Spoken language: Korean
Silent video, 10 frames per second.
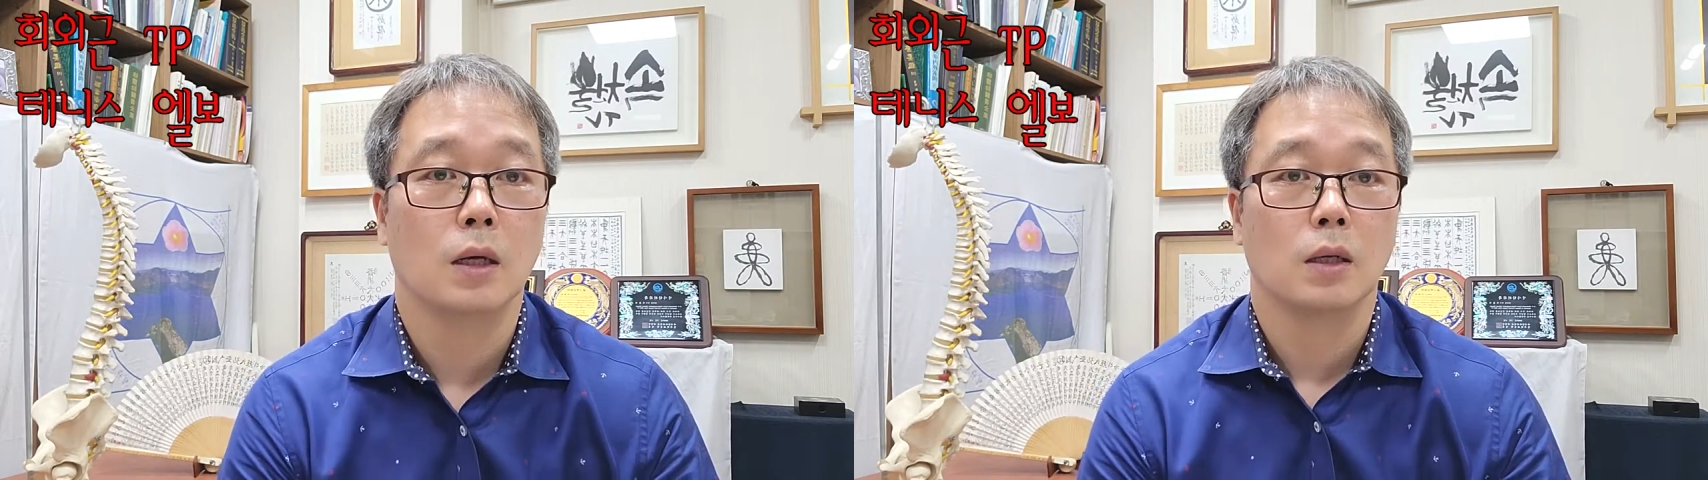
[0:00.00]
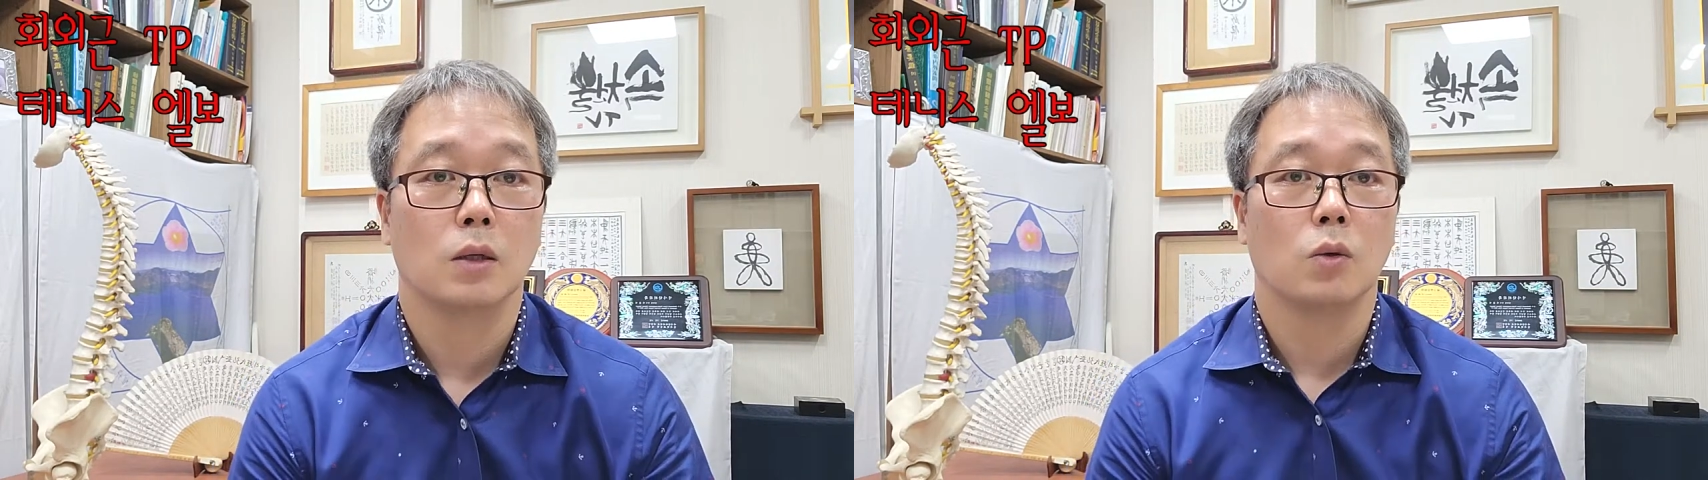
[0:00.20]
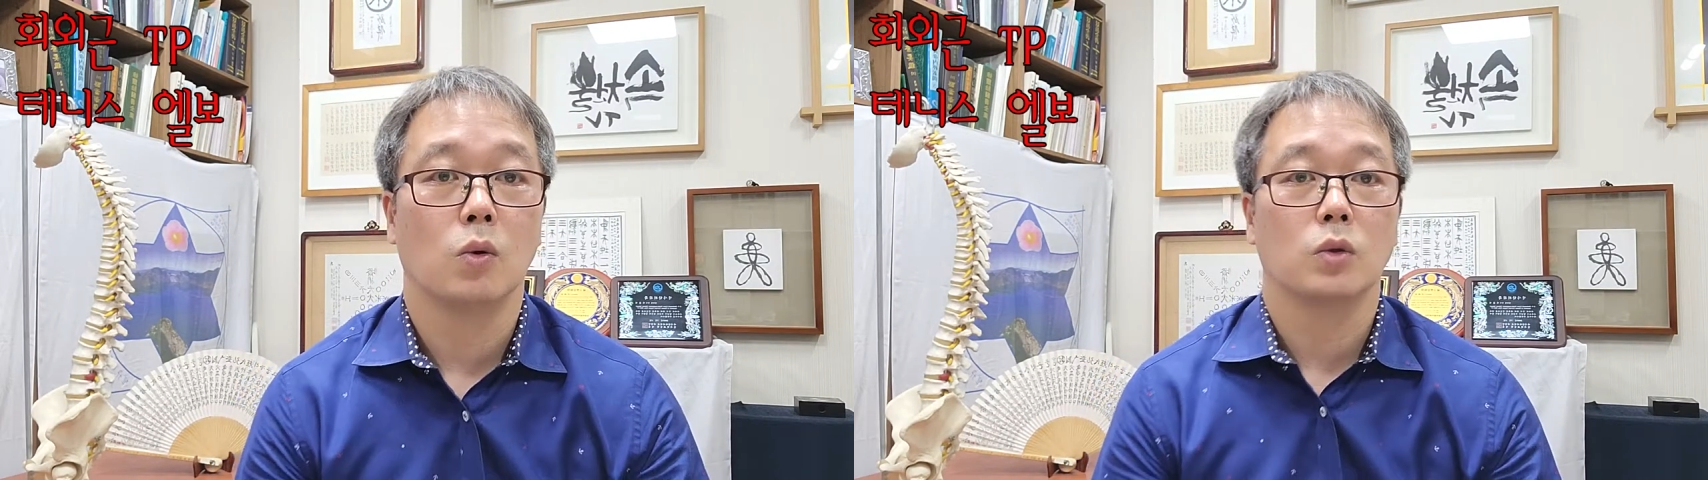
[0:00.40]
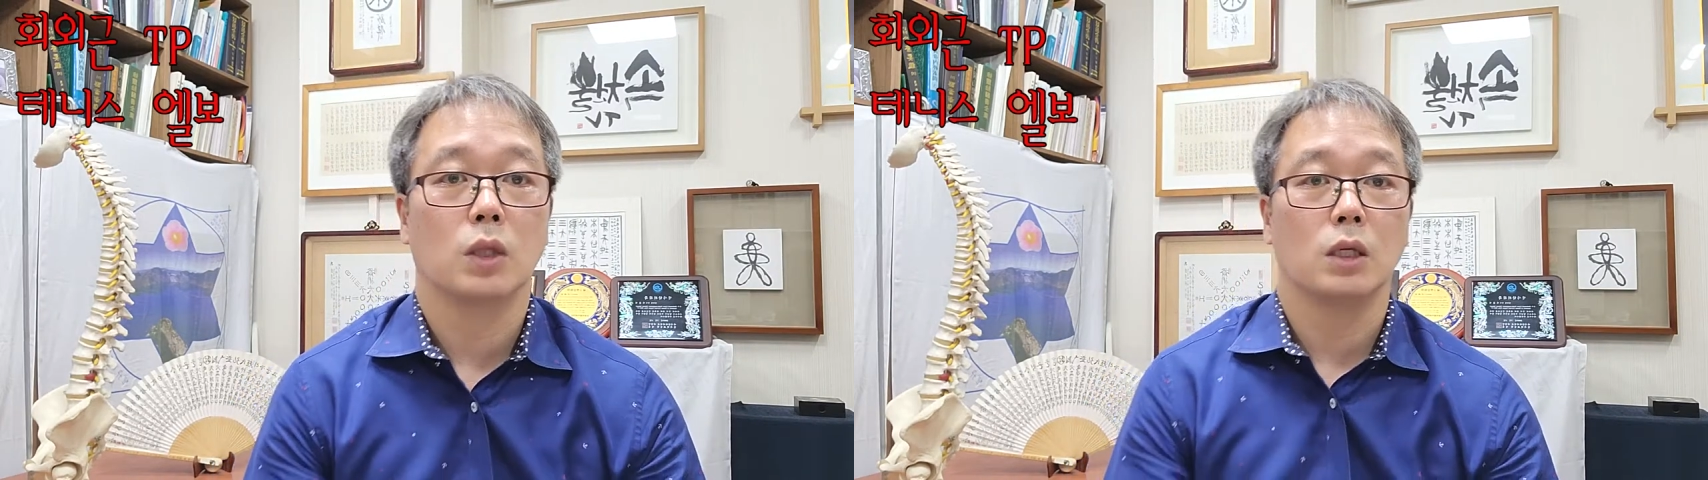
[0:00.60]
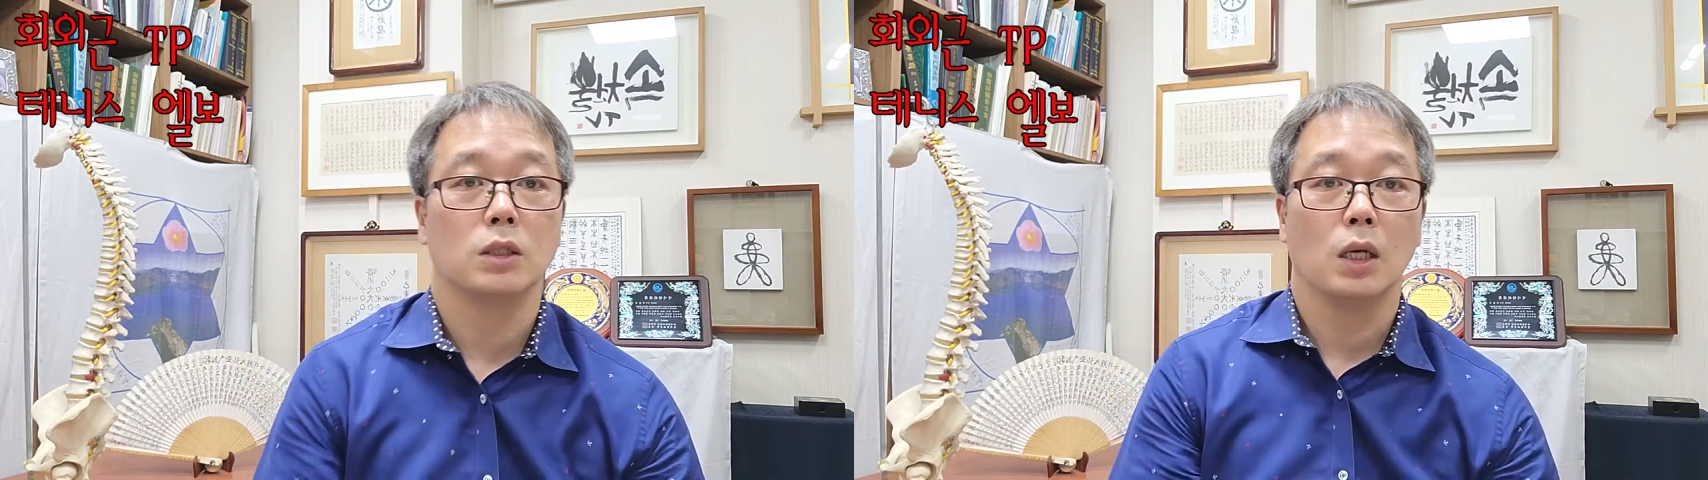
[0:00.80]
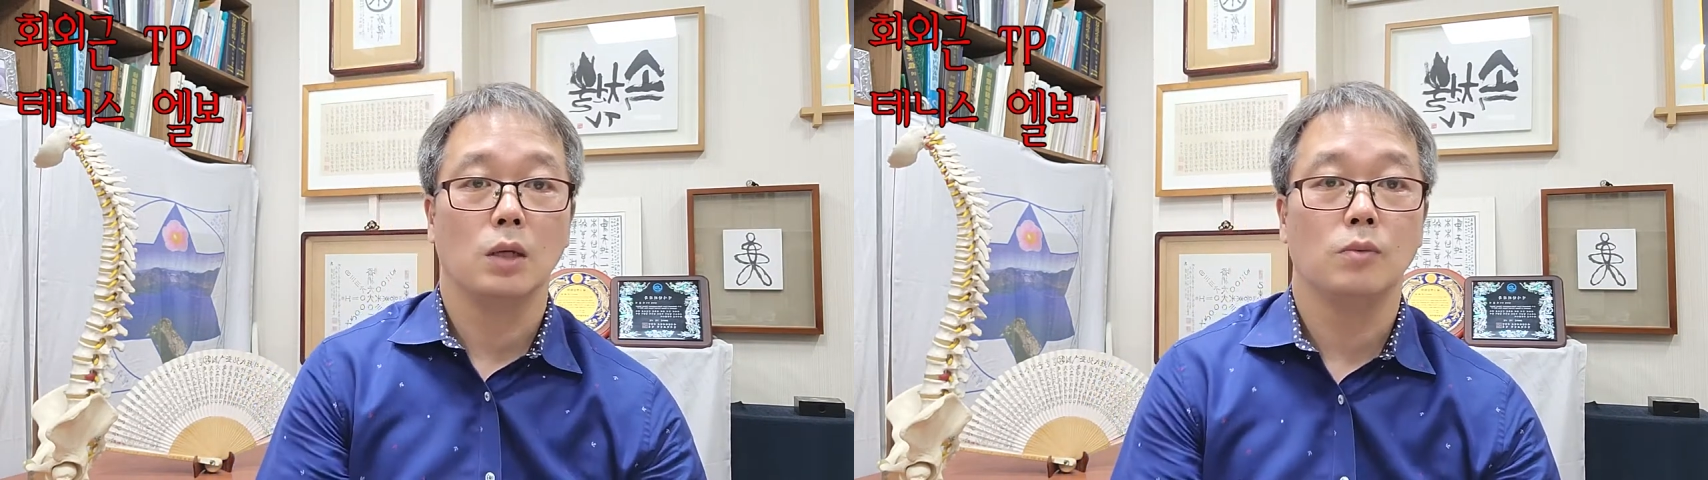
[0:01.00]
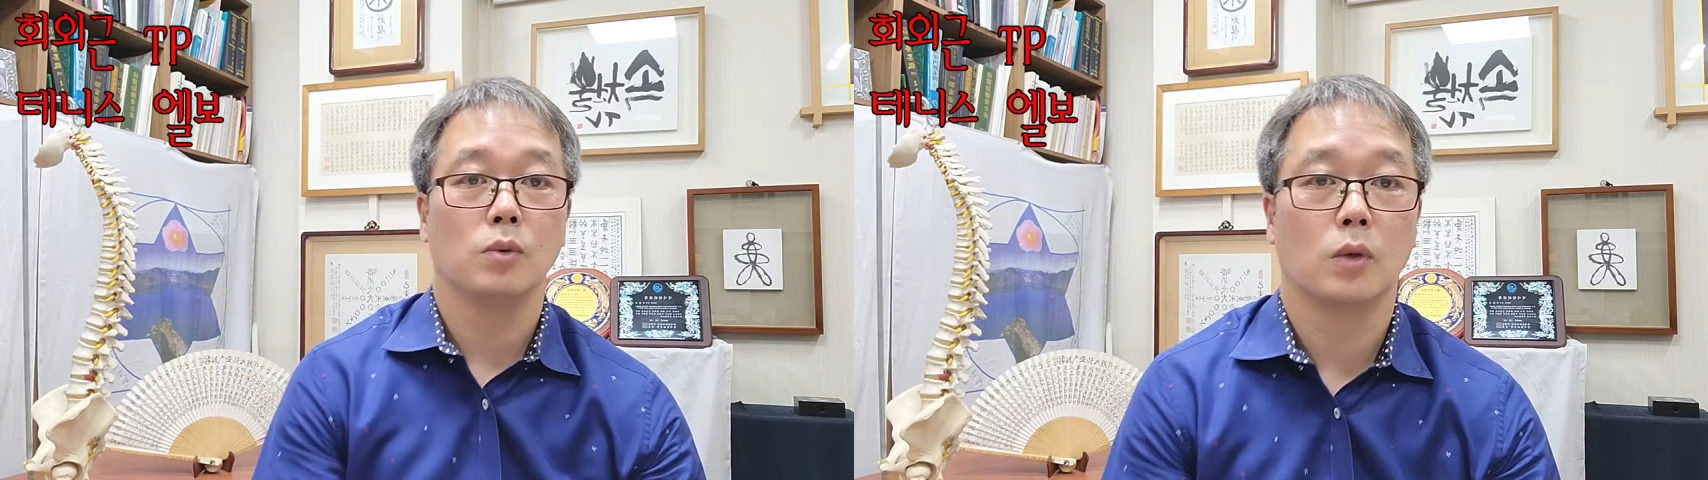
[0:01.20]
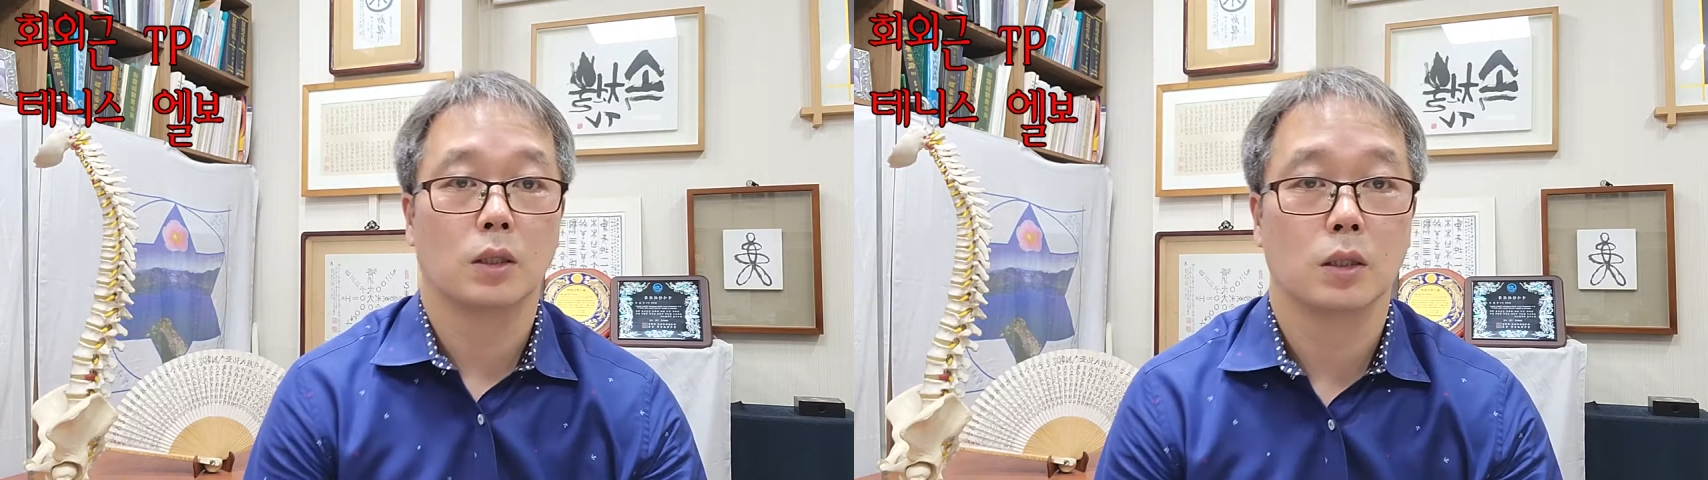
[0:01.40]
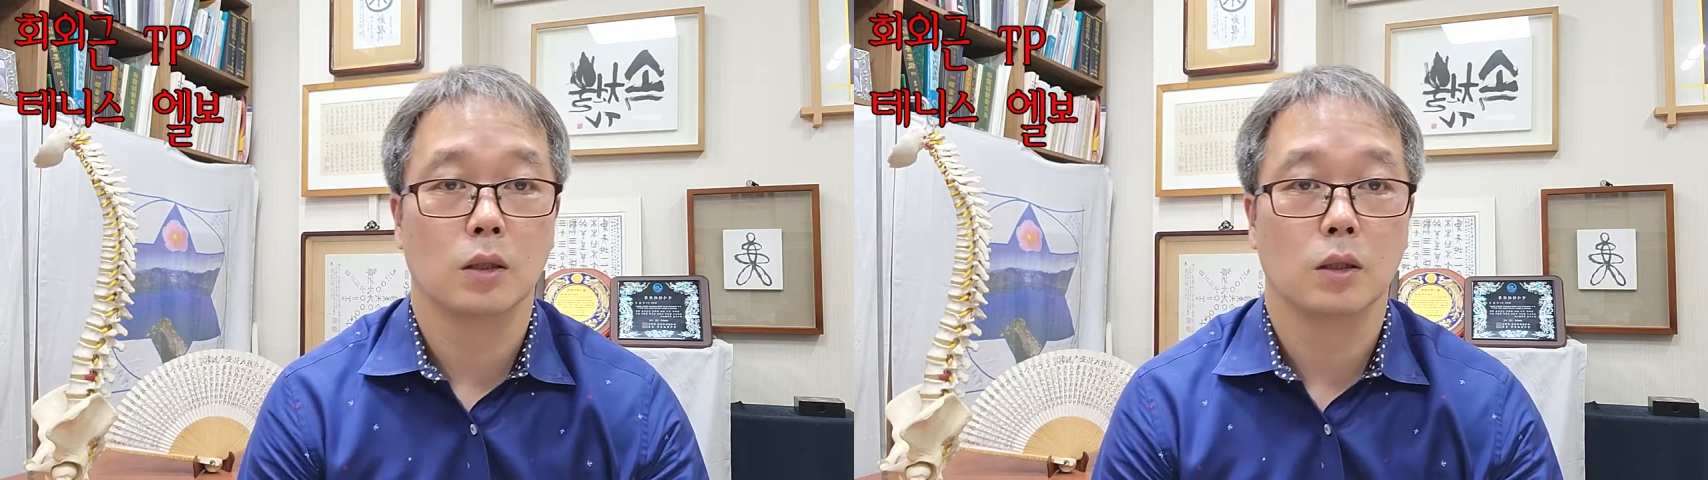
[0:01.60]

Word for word: 그리고 테니스 엘보 같은